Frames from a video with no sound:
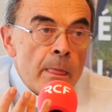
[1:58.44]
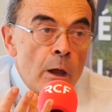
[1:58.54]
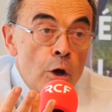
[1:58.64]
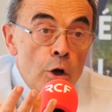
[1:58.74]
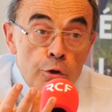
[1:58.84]

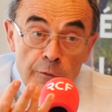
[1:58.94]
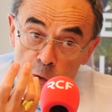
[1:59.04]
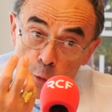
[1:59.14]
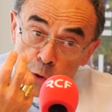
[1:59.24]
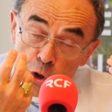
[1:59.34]
Euh, de fait,
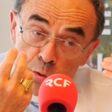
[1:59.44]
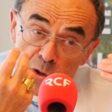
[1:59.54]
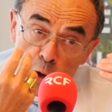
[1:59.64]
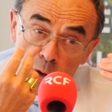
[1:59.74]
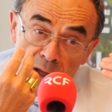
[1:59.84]
depuis que je suis
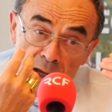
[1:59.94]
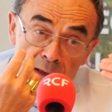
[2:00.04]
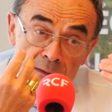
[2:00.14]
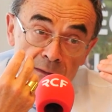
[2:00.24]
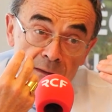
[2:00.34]
en retrait
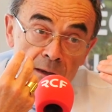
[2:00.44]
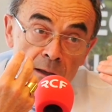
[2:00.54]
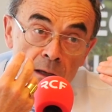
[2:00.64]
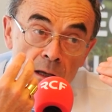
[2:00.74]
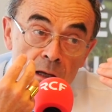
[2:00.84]
ici,